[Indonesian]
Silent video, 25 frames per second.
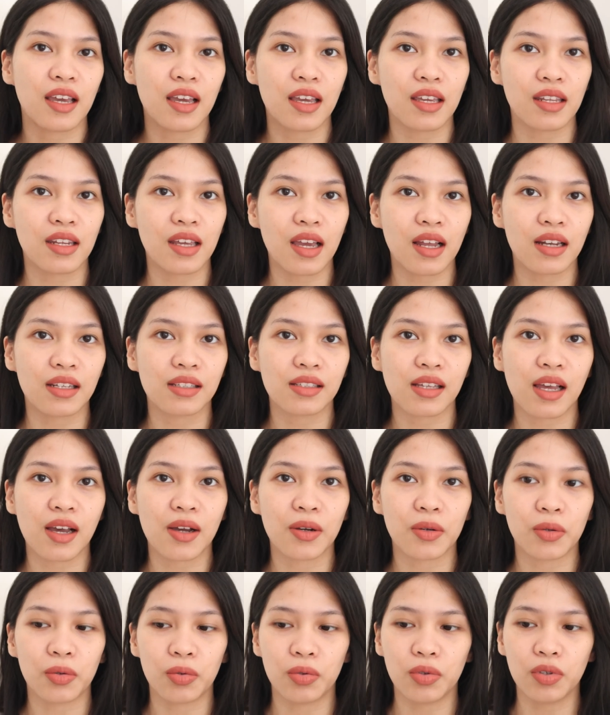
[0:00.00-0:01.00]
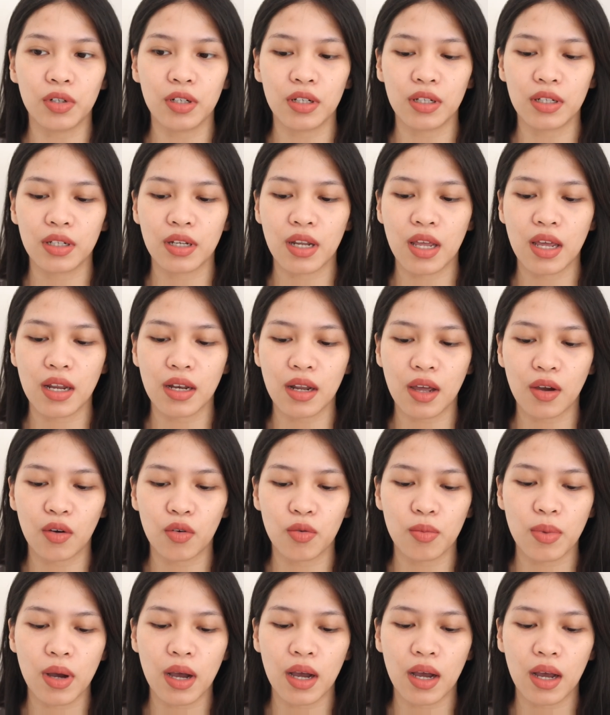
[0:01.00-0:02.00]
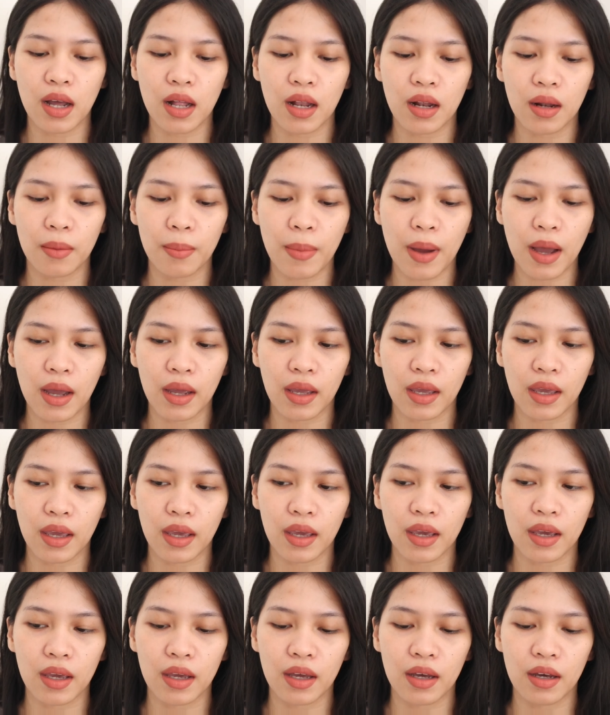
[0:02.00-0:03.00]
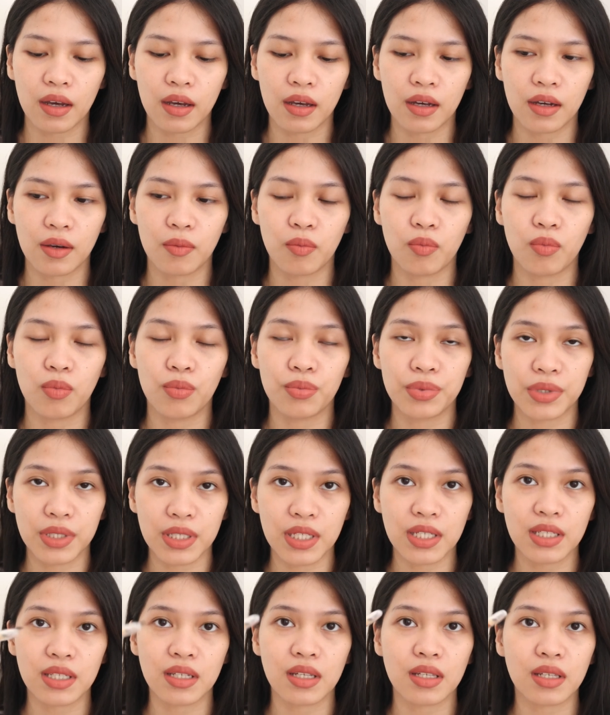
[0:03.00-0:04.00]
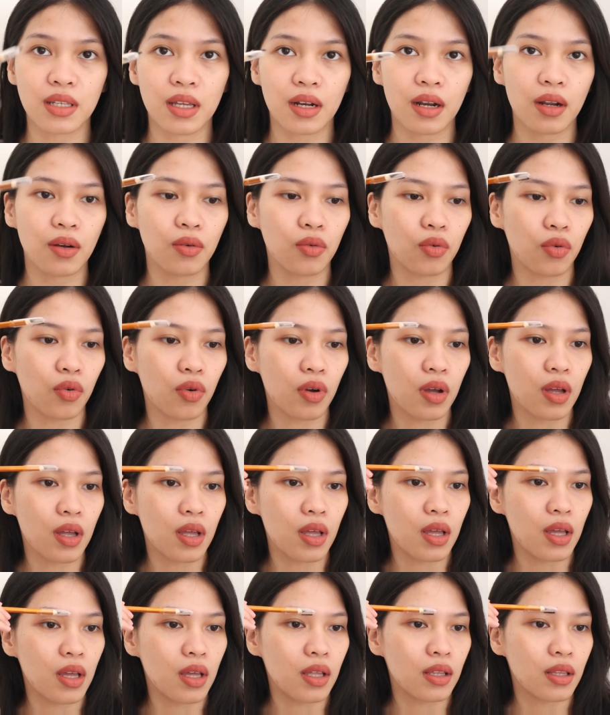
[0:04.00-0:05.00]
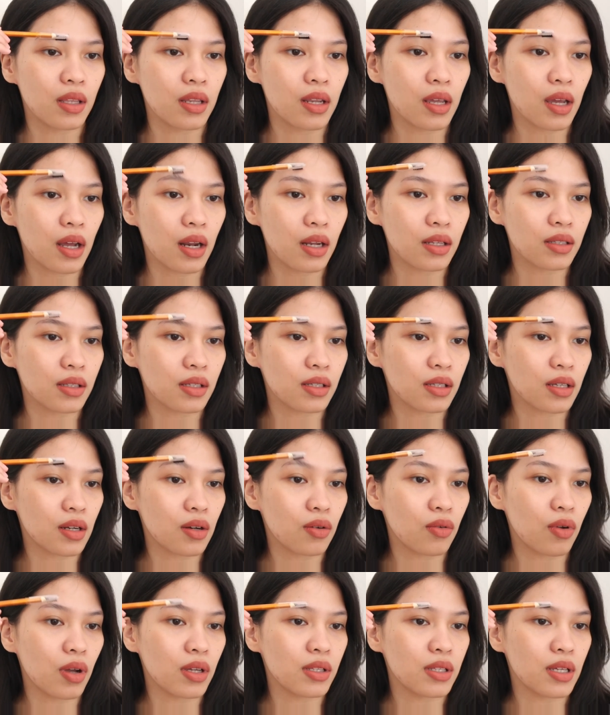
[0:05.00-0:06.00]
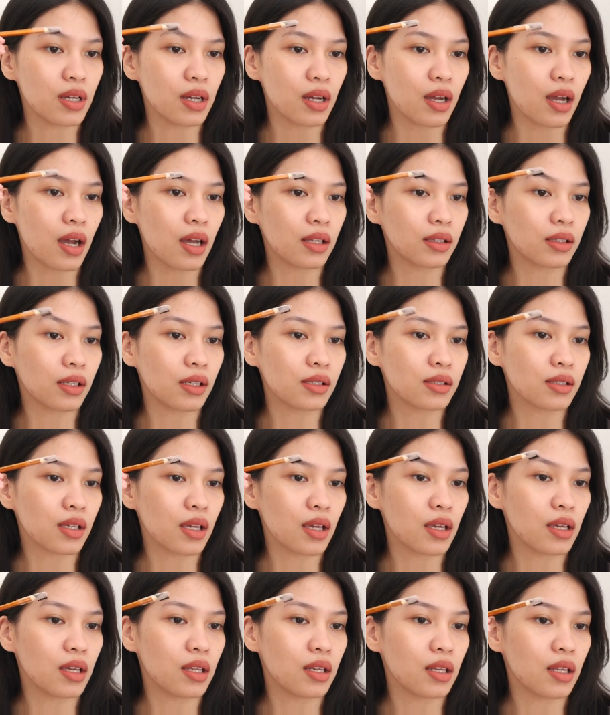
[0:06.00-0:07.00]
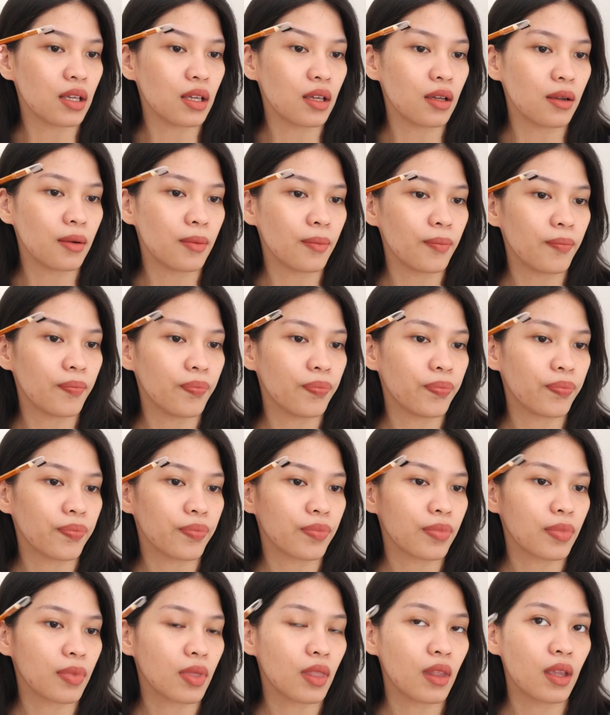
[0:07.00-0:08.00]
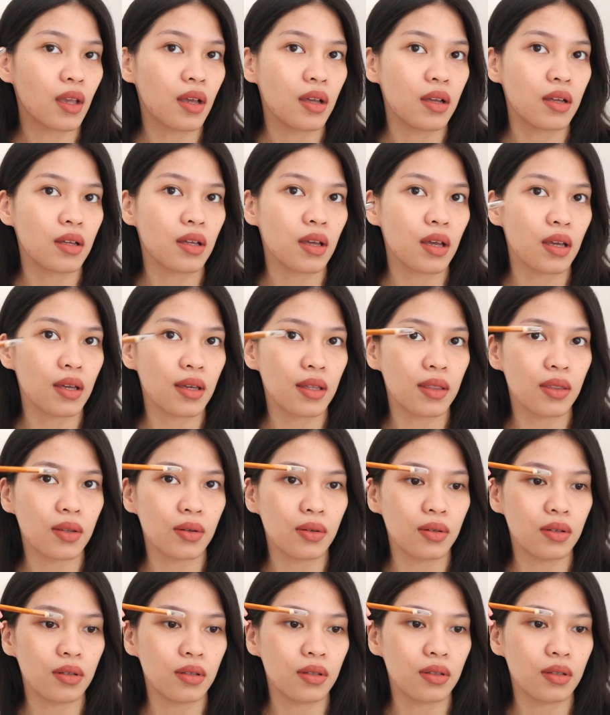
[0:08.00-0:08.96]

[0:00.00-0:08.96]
ya ini alis aku dan aku bakal pakai uh, si sisirnya dulu jadi kalian sisir dulu aja ke atas kayak gini kayak gitu